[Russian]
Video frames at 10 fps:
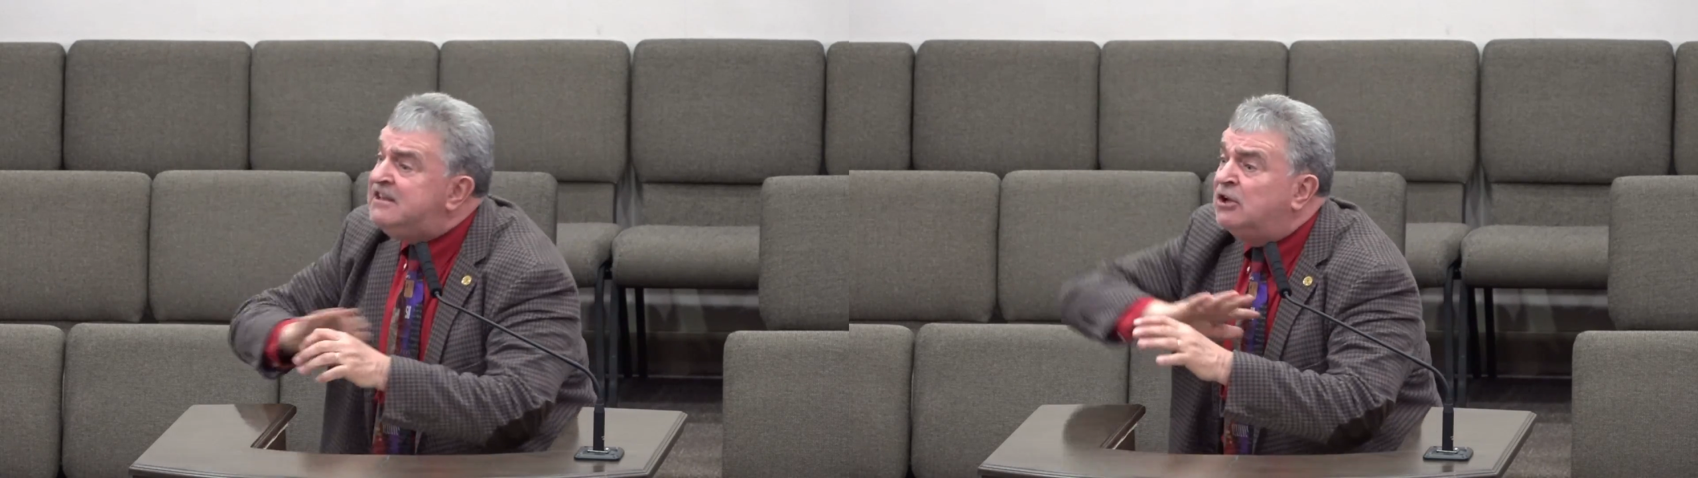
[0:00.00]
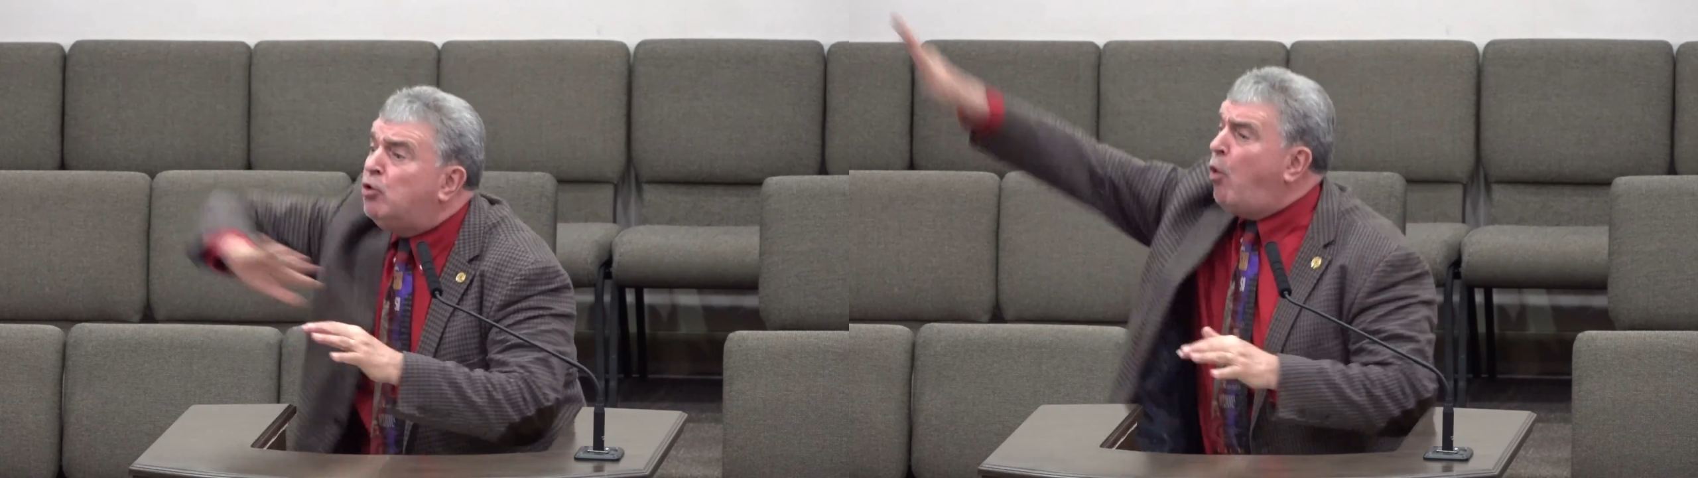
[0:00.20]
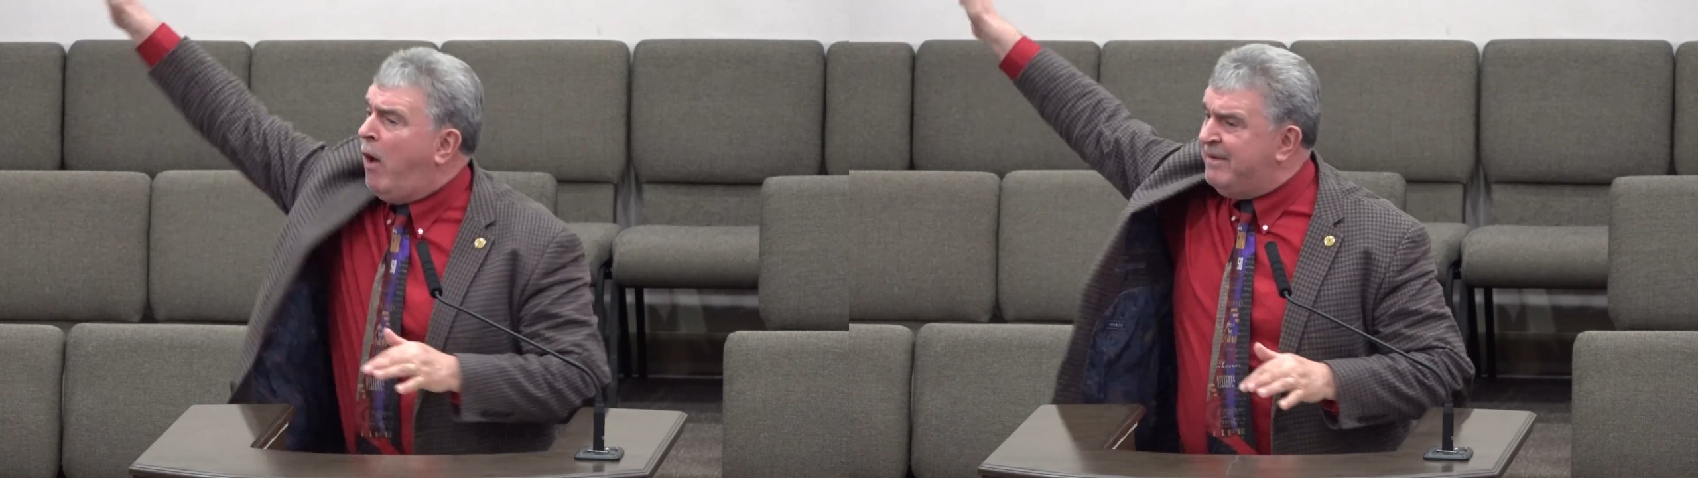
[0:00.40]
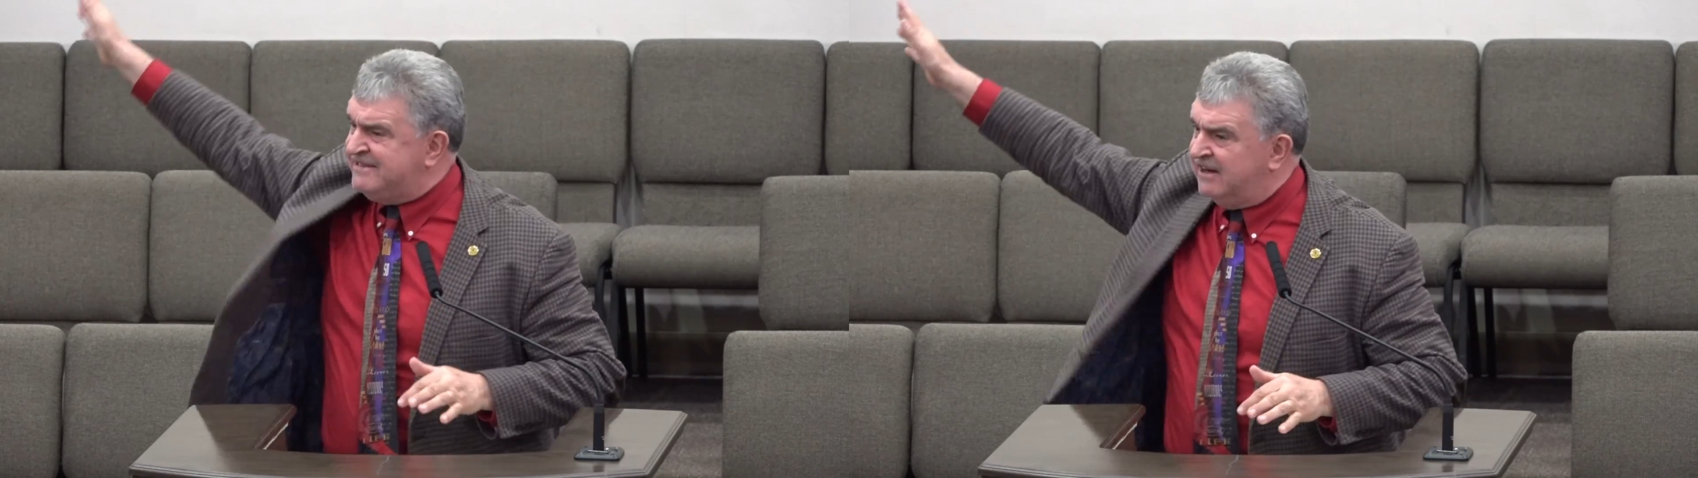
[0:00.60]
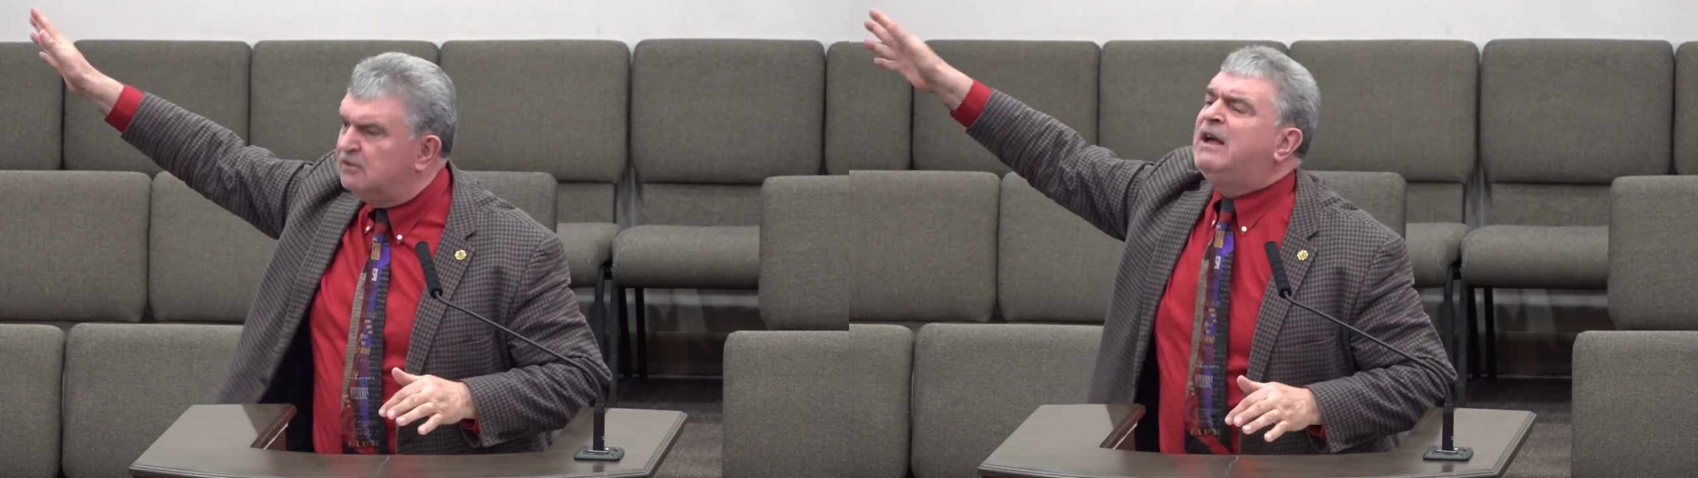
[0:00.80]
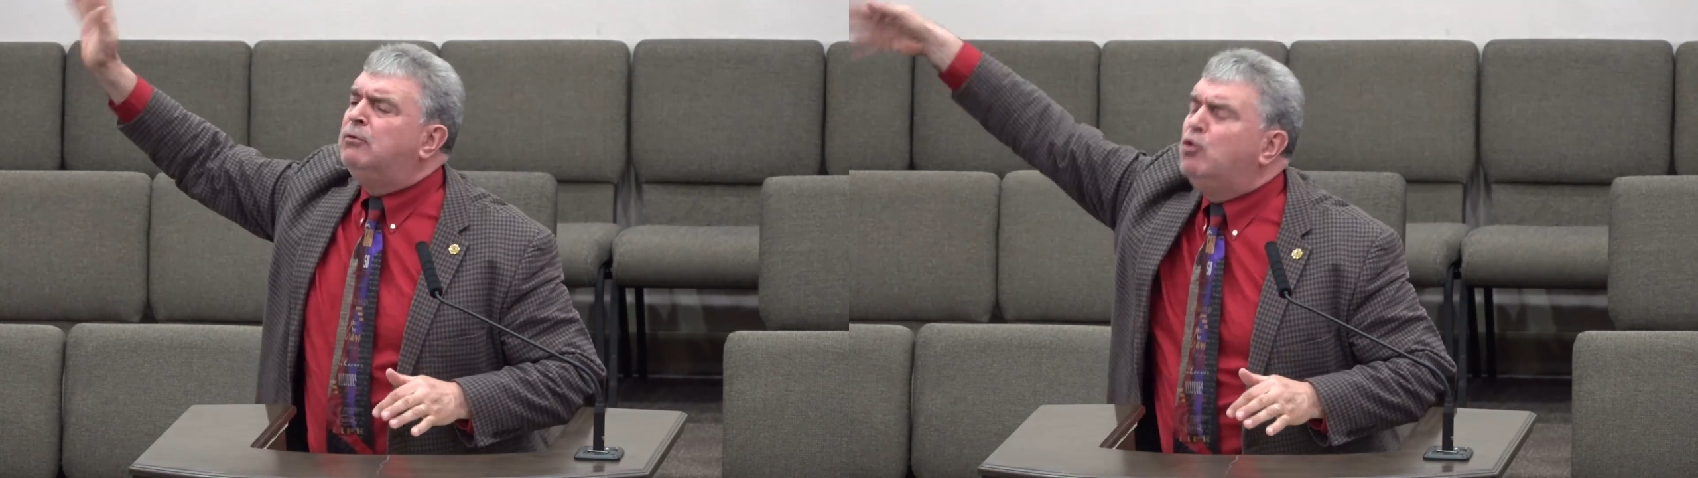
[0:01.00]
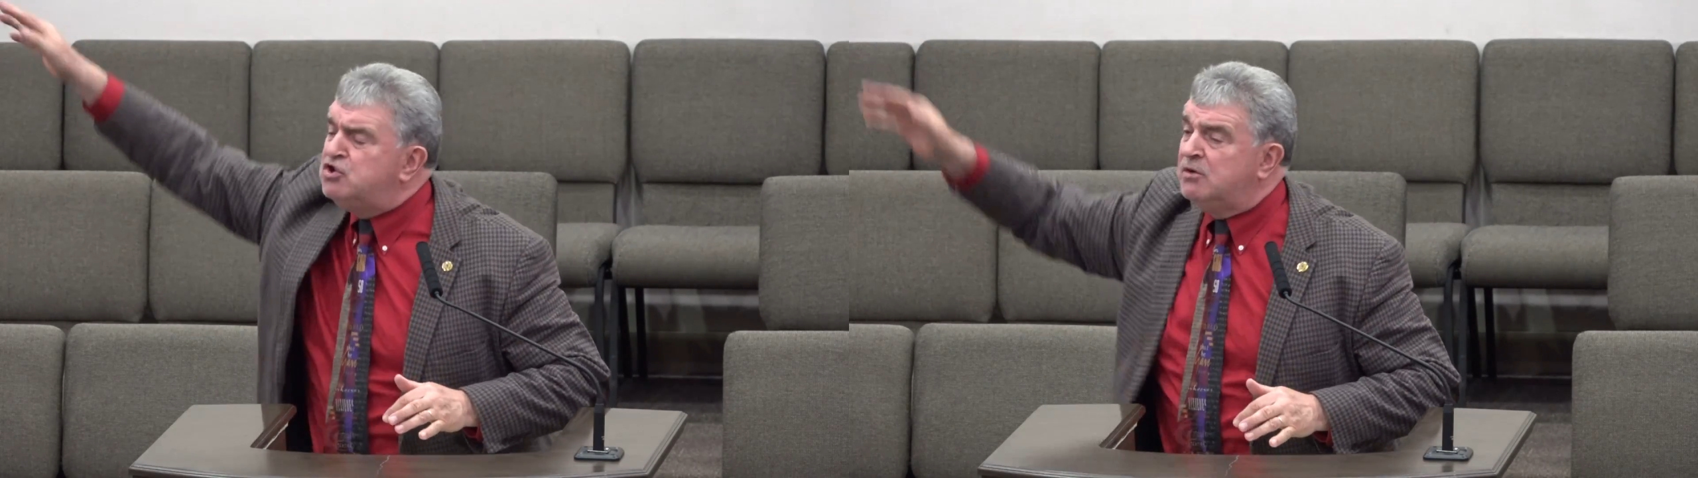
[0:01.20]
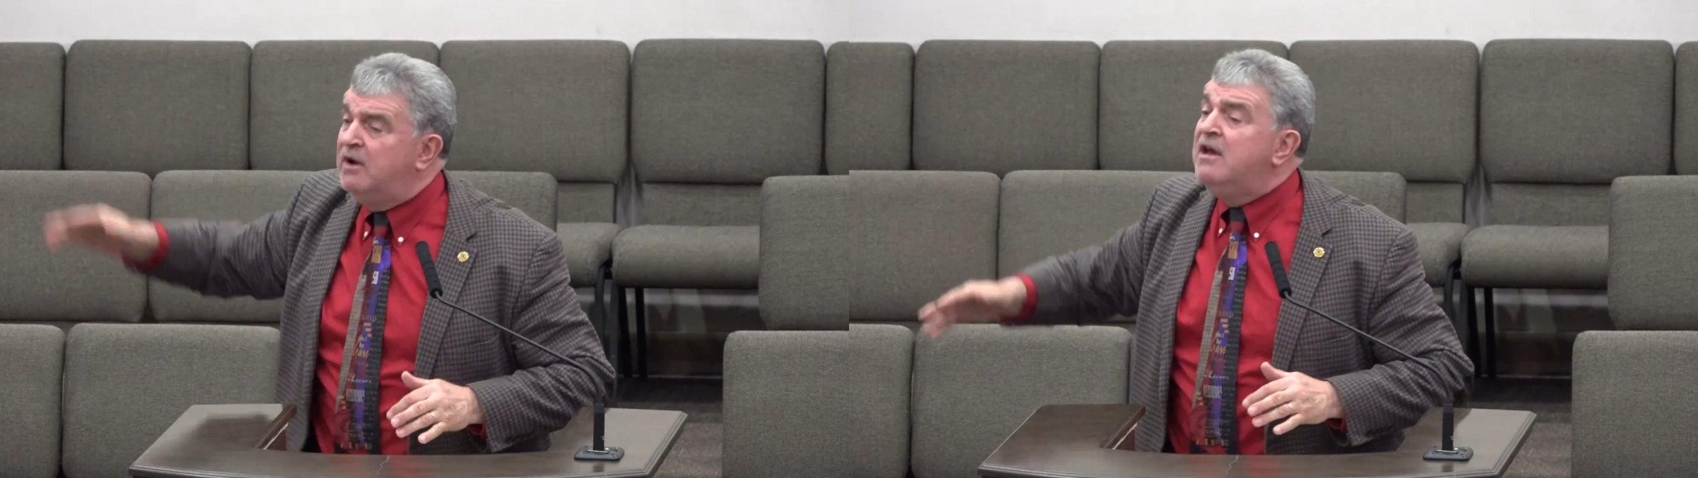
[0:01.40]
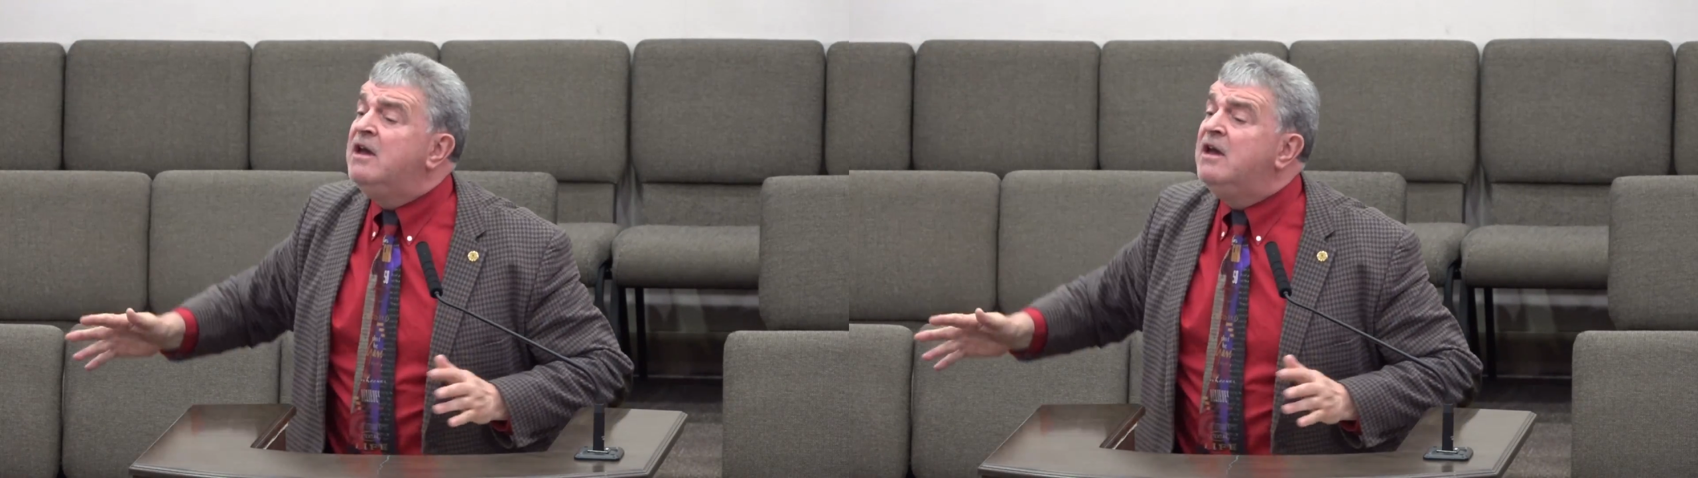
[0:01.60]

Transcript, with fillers: на другой базар, там лучше бы.